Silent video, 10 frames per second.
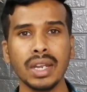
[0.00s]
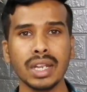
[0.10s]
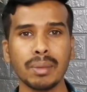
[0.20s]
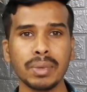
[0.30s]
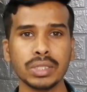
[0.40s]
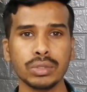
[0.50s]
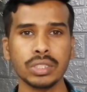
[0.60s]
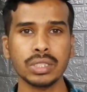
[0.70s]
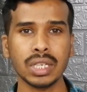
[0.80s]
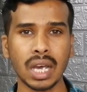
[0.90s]
ఇండియన్ ఎంబసీ
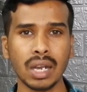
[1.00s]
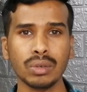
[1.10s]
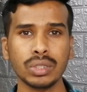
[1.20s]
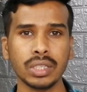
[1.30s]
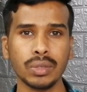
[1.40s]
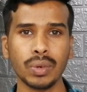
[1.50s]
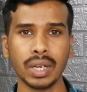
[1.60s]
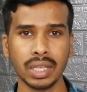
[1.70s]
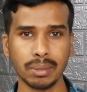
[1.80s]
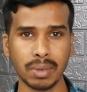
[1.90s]
వచ్చేసి నాలుగో తేదీ
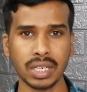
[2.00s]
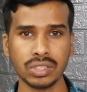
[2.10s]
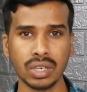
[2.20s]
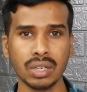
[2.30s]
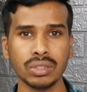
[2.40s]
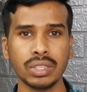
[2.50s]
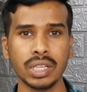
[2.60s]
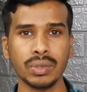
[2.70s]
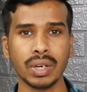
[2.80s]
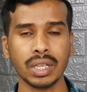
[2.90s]
వరకు అయితే మార్చి నాలుగో
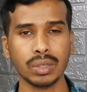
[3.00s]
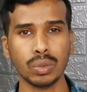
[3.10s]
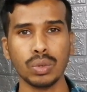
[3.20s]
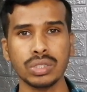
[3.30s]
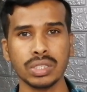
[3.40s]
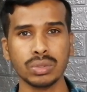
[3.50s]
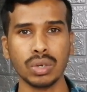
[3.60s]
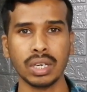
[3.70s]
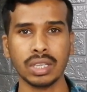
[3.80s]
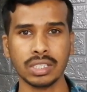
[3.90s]
తేదీ వరకు అయితే క్లోజ్
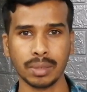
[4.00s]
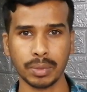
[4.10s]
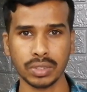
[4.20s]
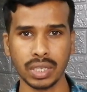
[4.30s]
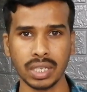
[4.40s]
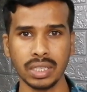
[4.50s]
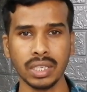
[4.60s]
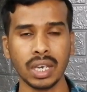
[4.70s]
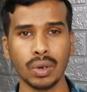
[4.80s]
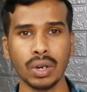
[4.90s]
చేస్తున్నట్టయితే చెప్పడం జరిగింది
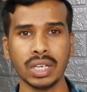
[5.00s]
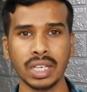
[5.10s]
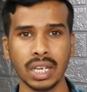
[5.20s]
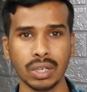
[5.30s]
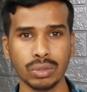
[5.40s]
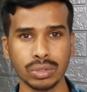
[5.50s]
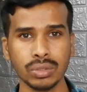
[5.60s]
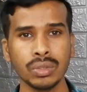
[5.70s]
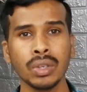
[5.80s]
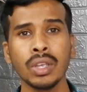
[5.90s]
కరోనా టీకాల కోసం